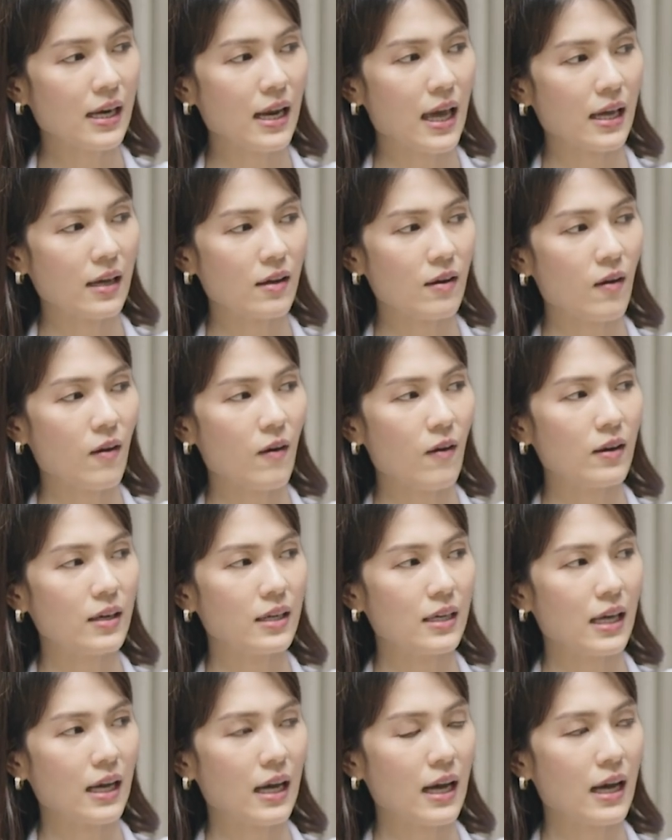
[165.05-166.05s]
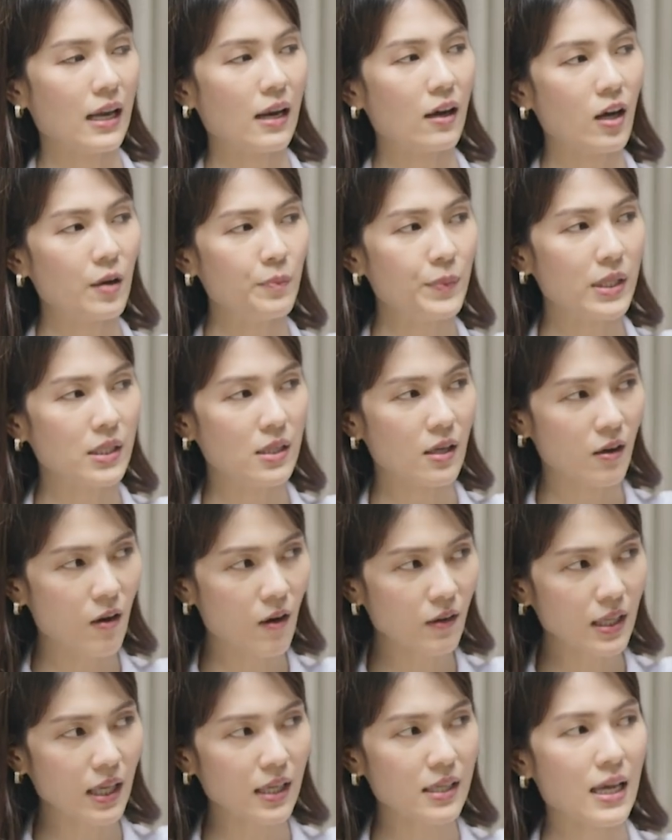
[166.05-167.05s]
พยายามที่จะเมนเทนตรวจ
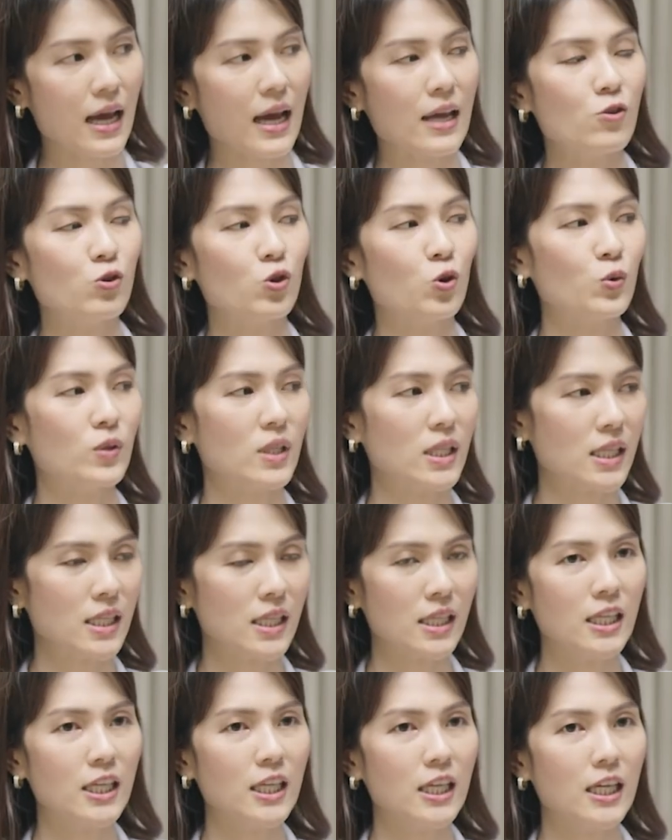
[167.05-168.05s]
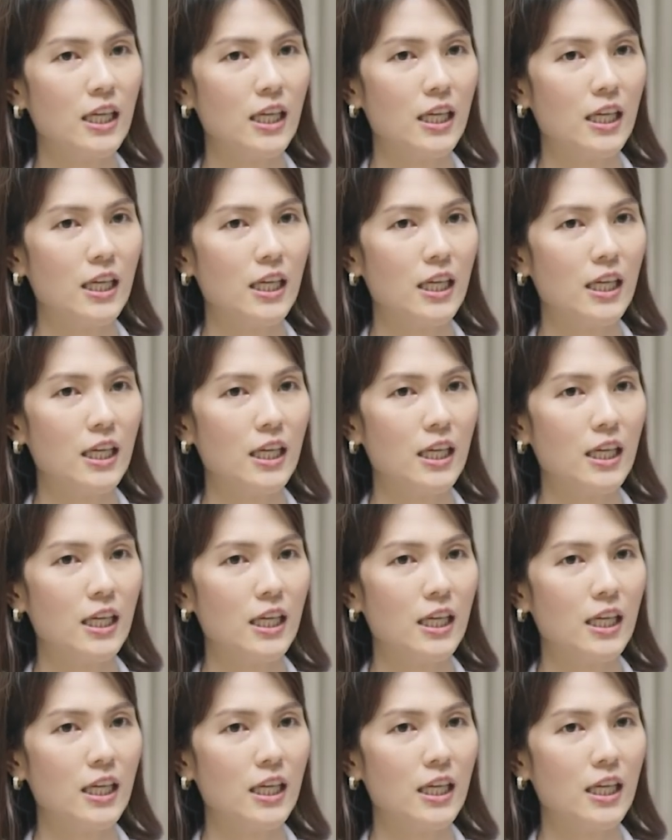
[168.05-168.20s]
ร่างกายสม่ำเสมอ